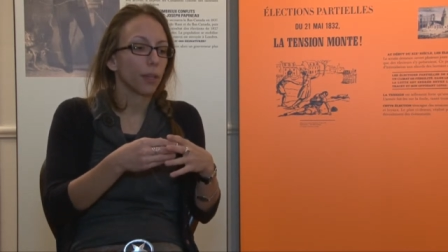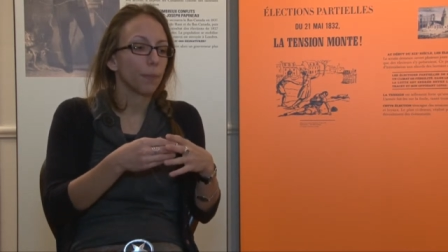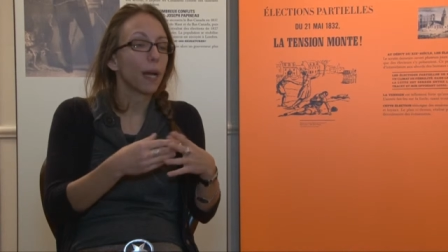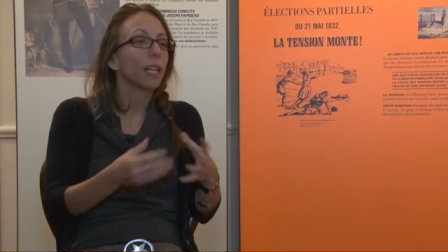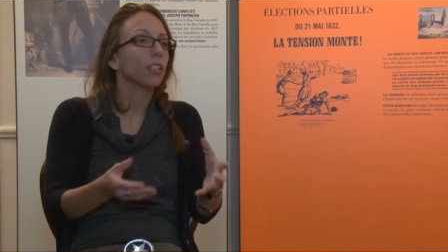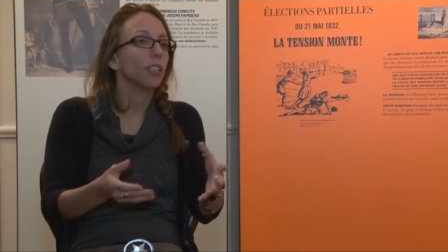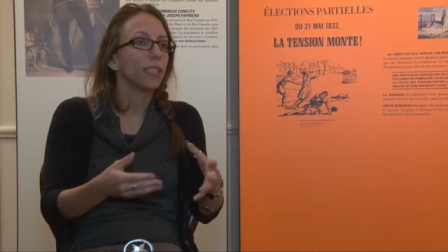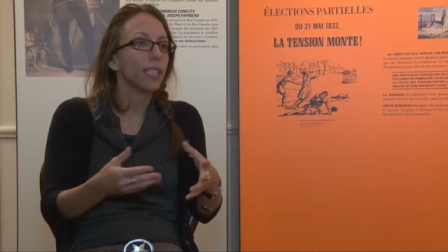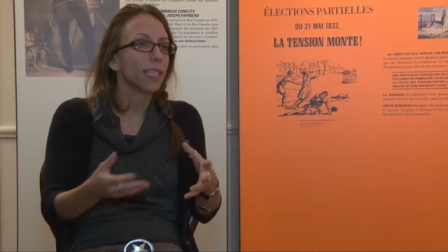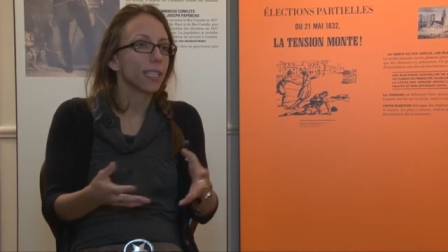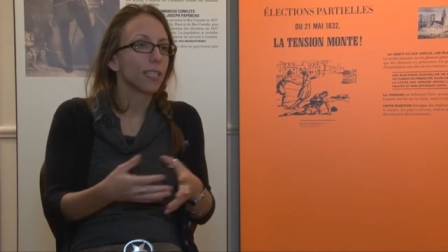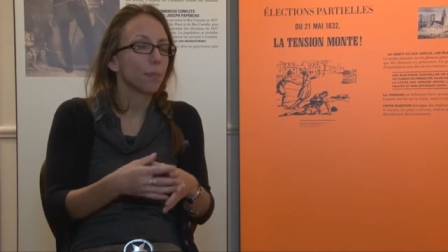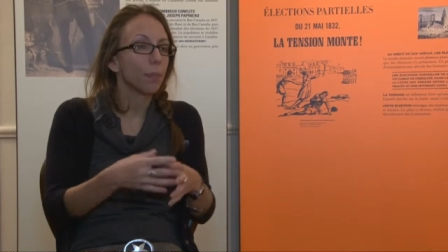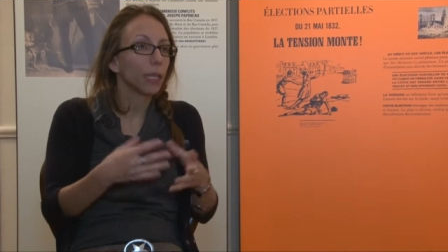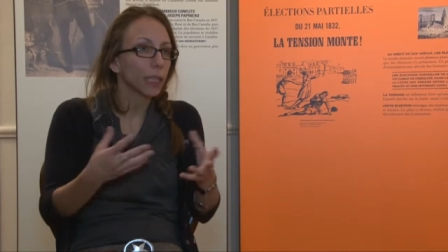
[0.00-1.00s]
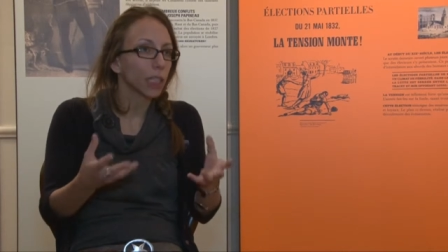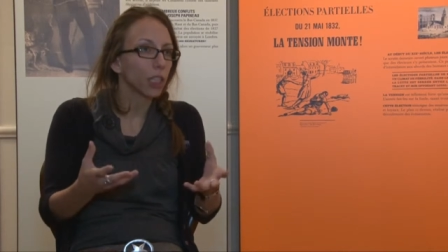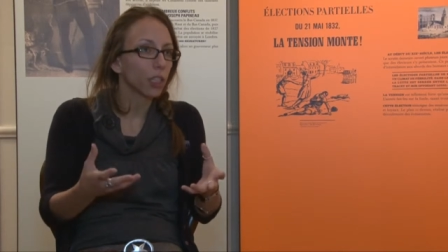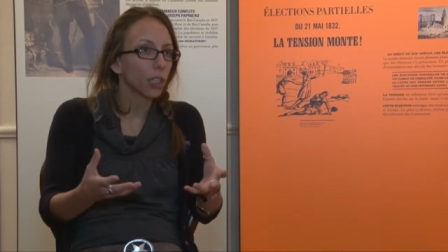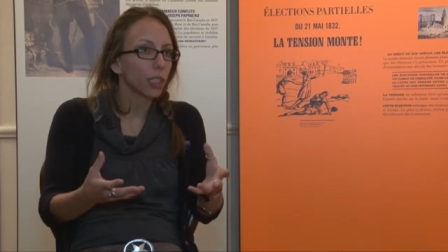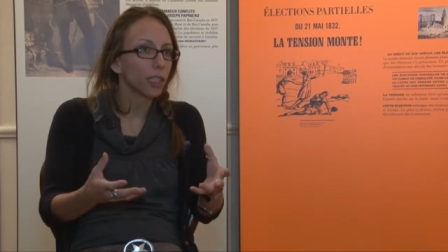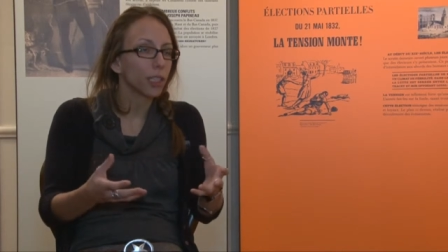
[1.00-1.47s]
pardonner à ces
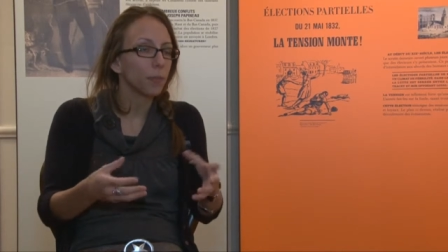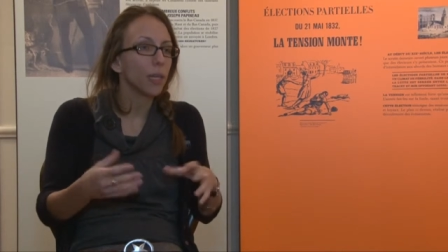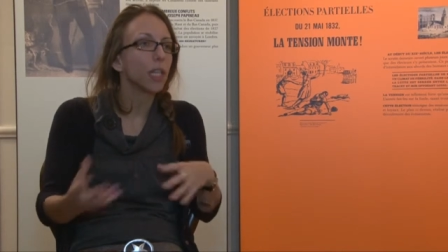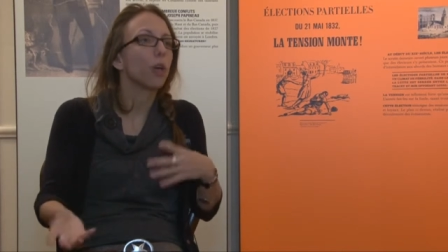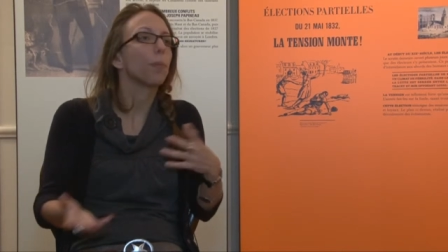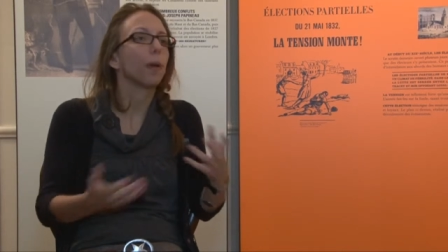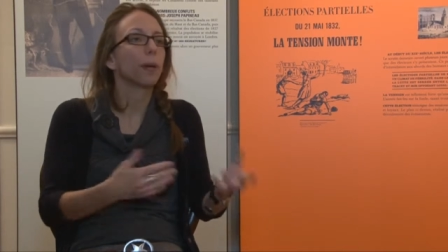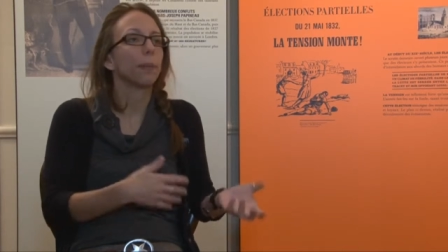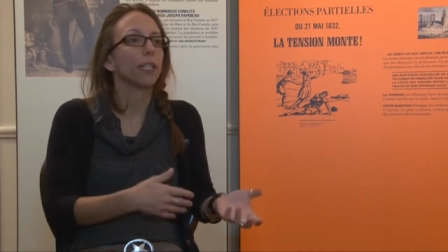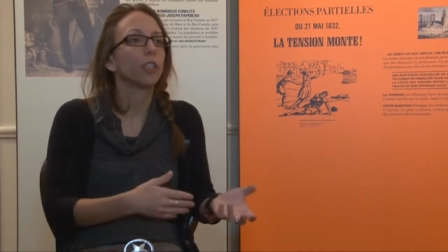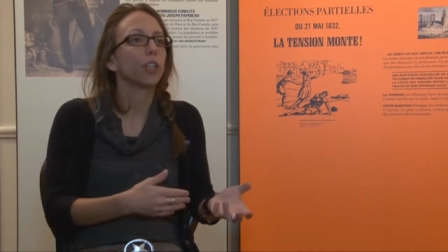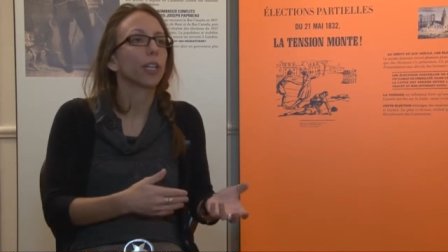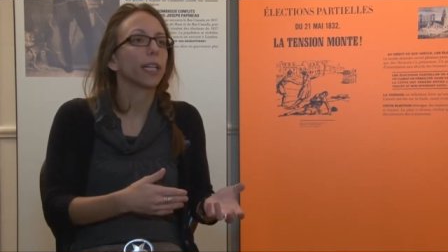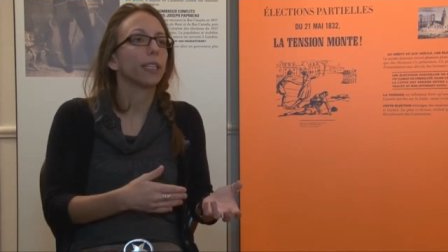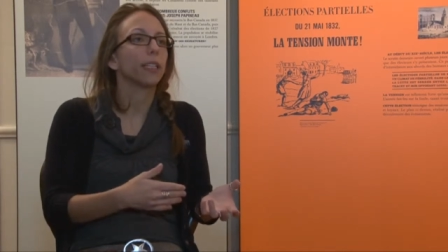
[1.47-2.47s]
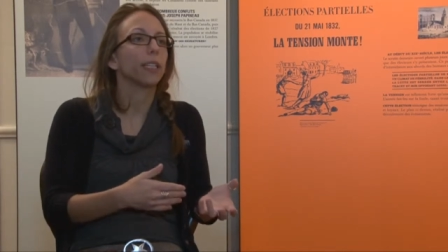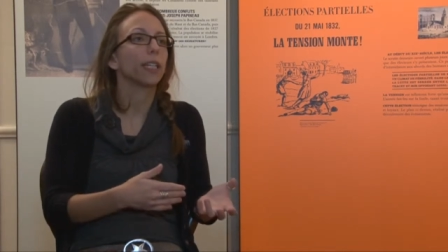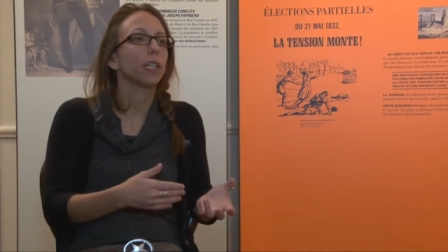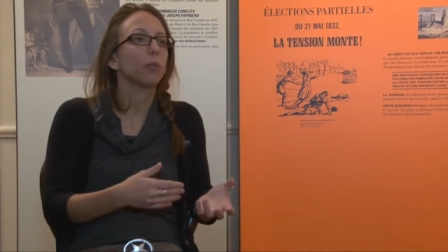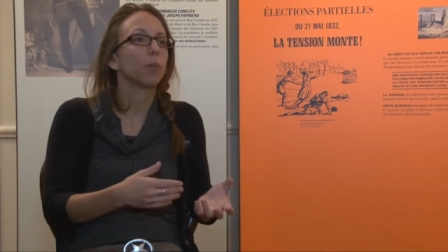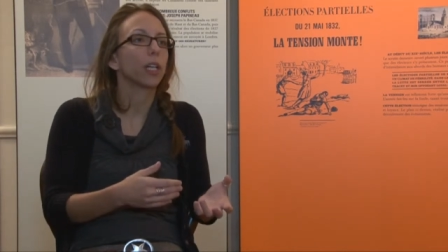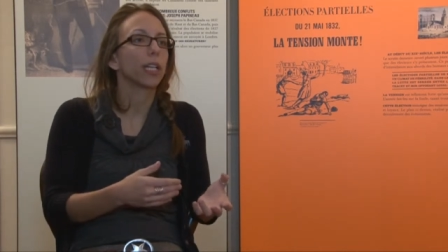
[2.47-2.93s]
patriotes guillemets, leur permettre de
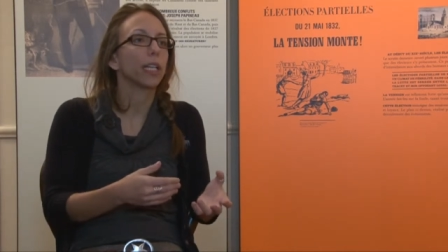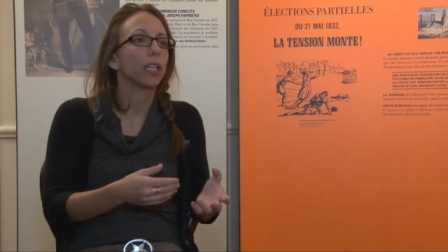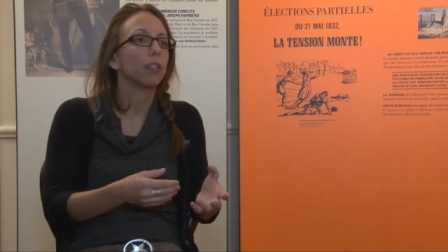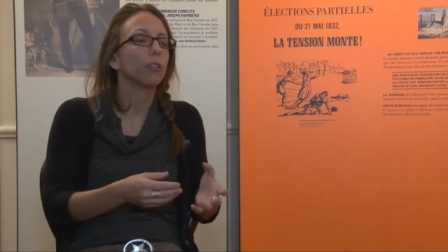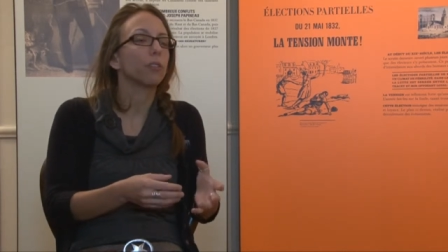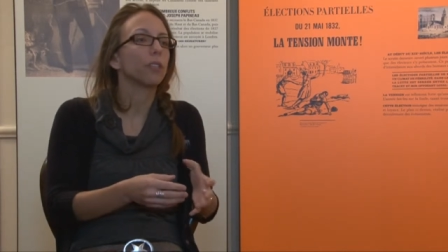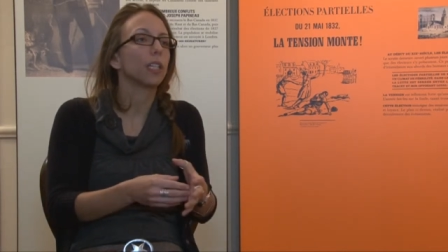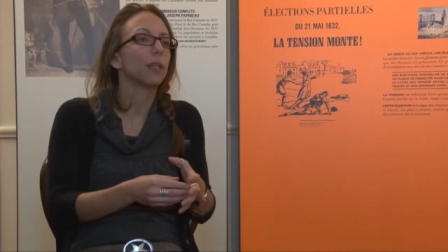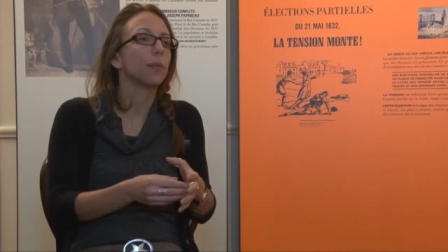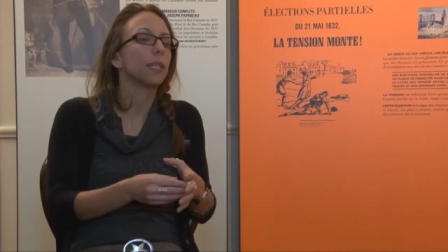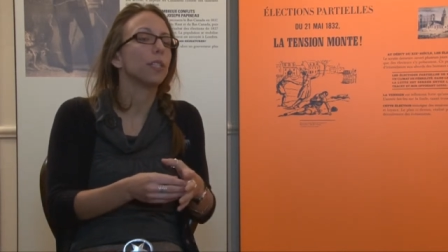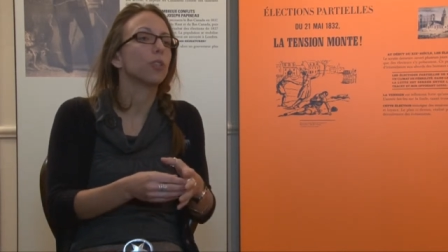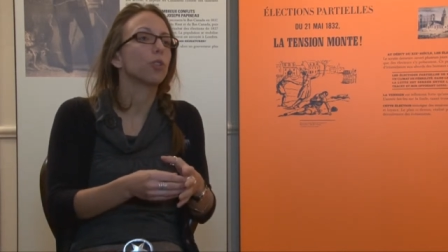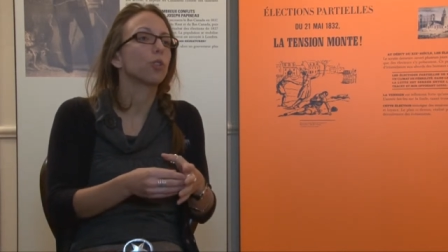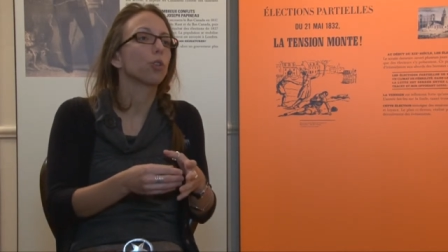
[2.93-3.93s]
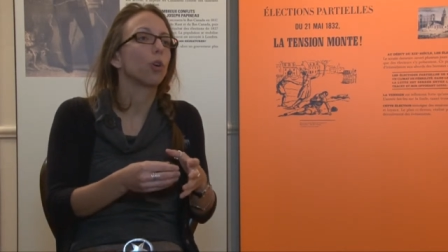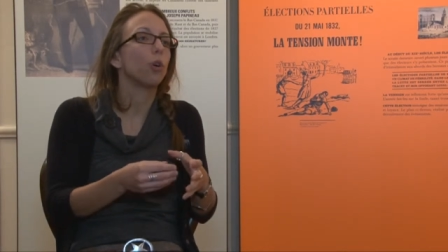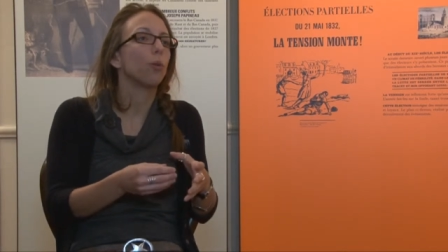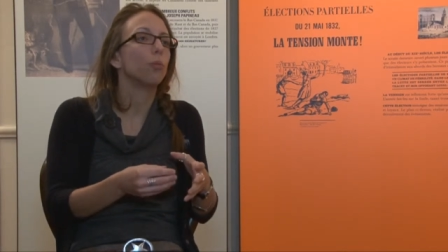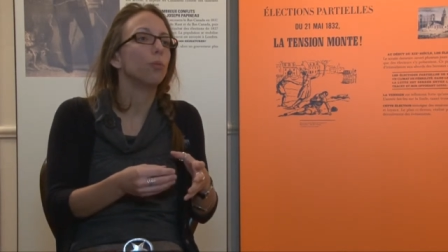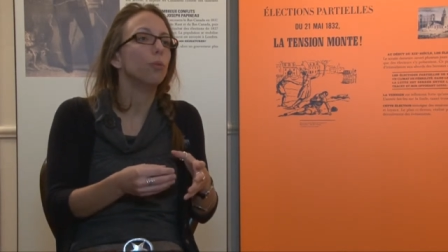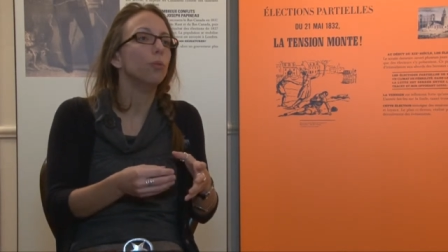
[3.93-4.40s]
réintégrer le Bas-Canada, finalement, ils ne
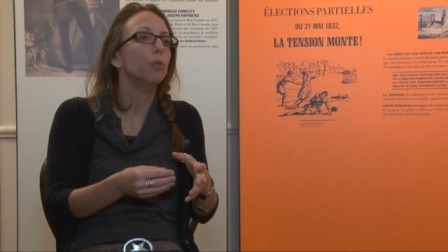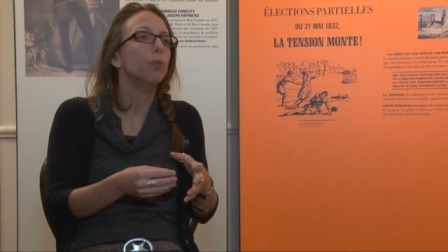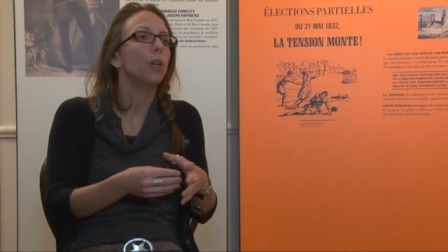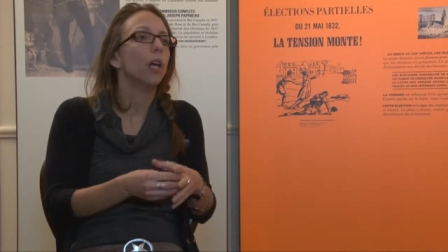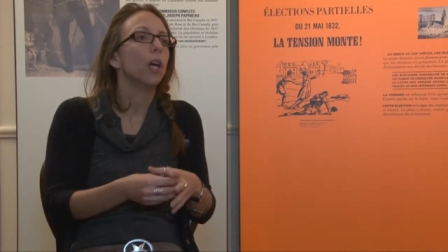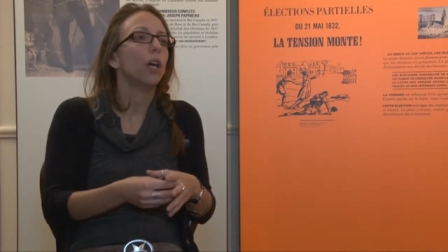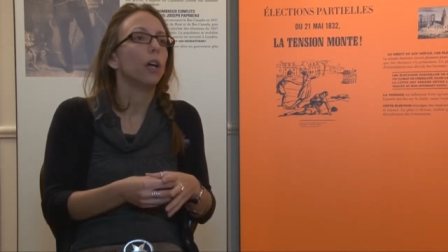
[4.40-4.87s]
seront plus,